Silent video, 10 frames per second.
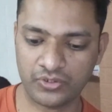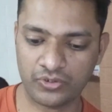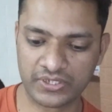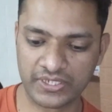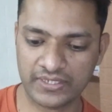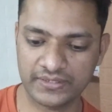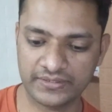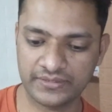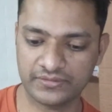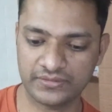डॉट का
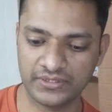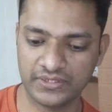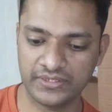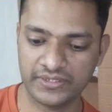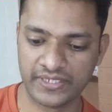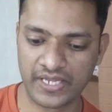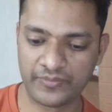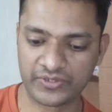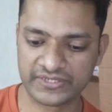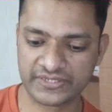यहाँ
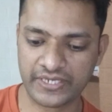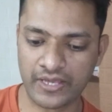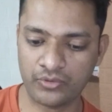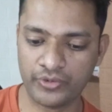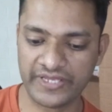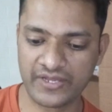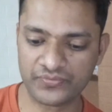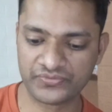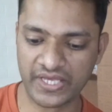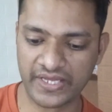पर देखते हैं डाउनलोडिंग का
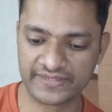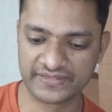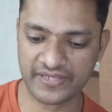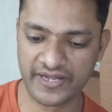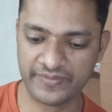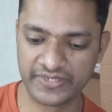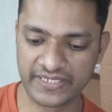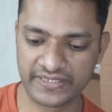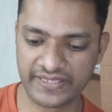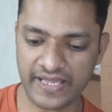ऑप्शन आ रहा है इसके साइड में
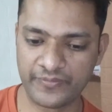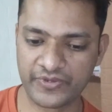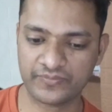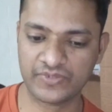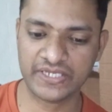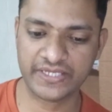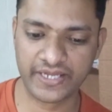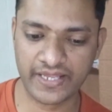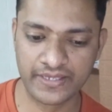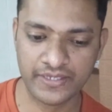ठीक है यहाँ पर हम क्लिक
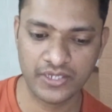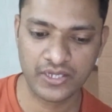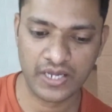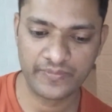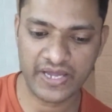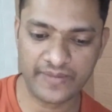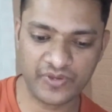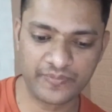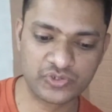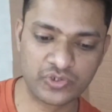करेंगे अब यहाँ
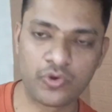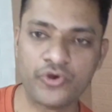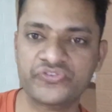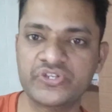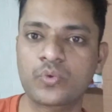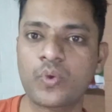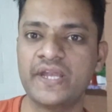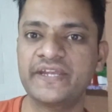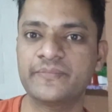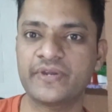पर हमें जो है कौन सी
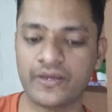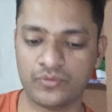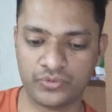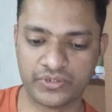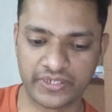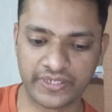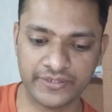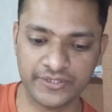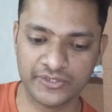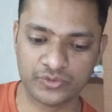क्वालिटी में डाउनलोड करना है
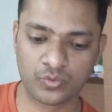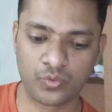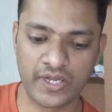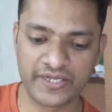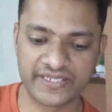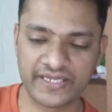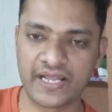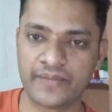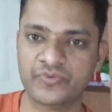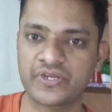तो क्वालिटी
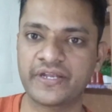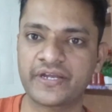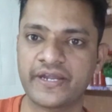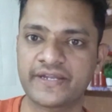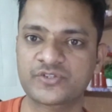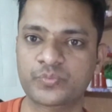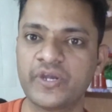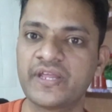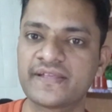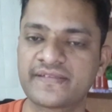अगर आपके इंटरनेट
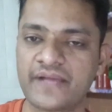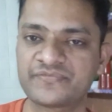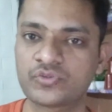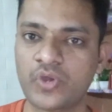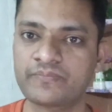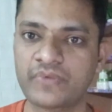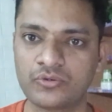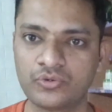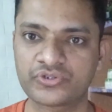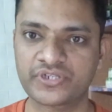स्पीड के हिसाब से जो है आप
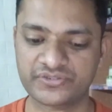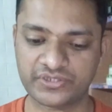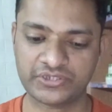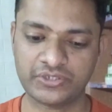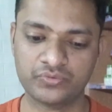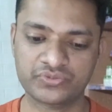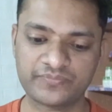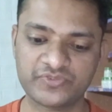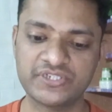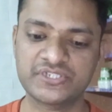डाउनलोड कर सकते हो
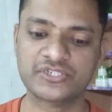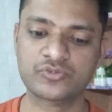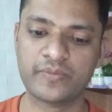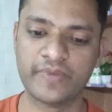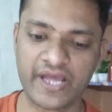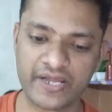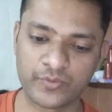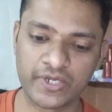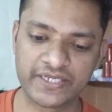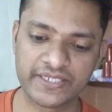सबसे नीचे जो है बेकार
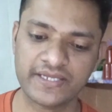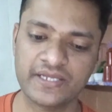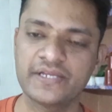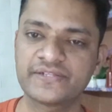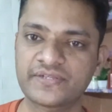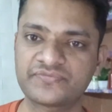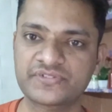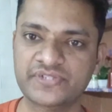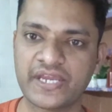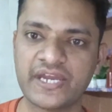क्वालिटी है
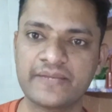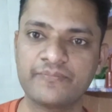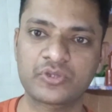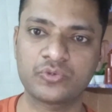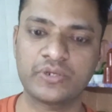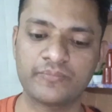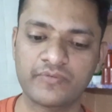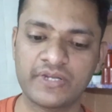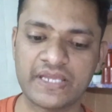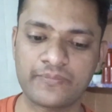सबसे सेकंड नंबर दो
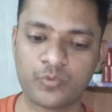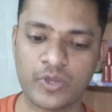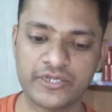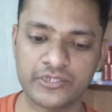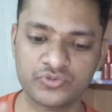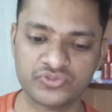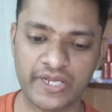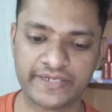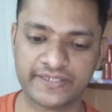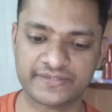नंबर वाली आप क्वालिटी को
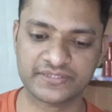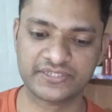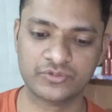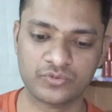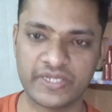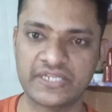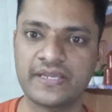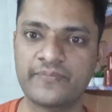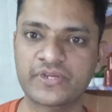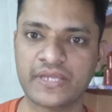सिलेक्ट कर सकते हैं तो मैंने
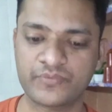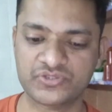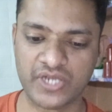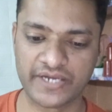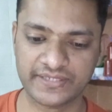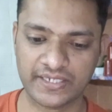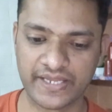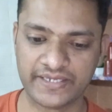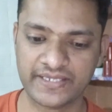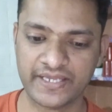ये पर यहाँ पर सिलेक्ट कर
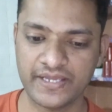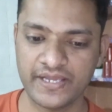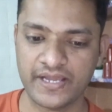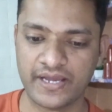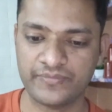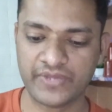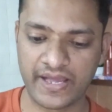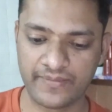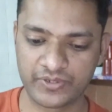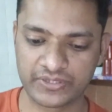लिया ठीक है अब
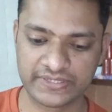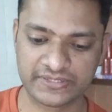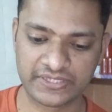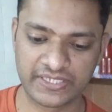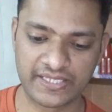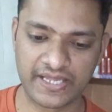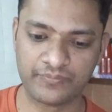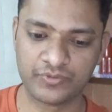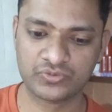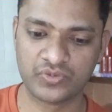यहाँ पर देख सकते हैं
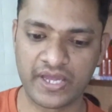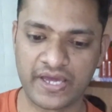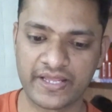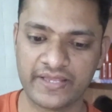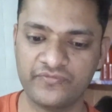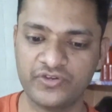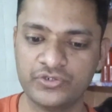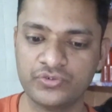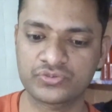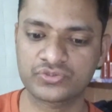यहाँ पर जो है आ रहा है
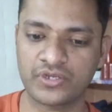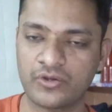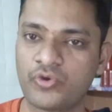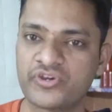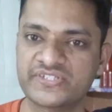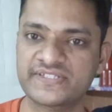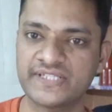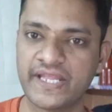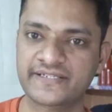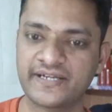वीडियोज़ लोकेशन
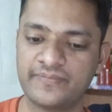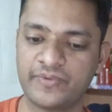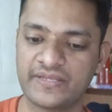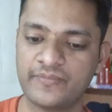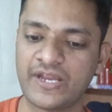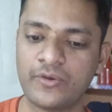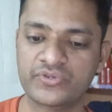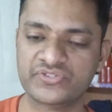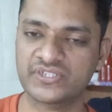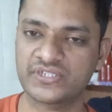सिलेक्ट करनी पड़ेगी बिना
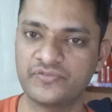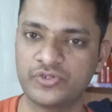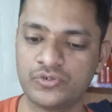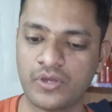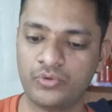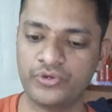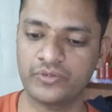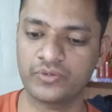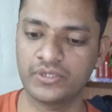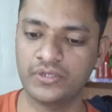लोकेशन के वीडियो डाउनलोड
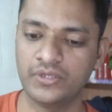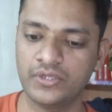नहीं होगी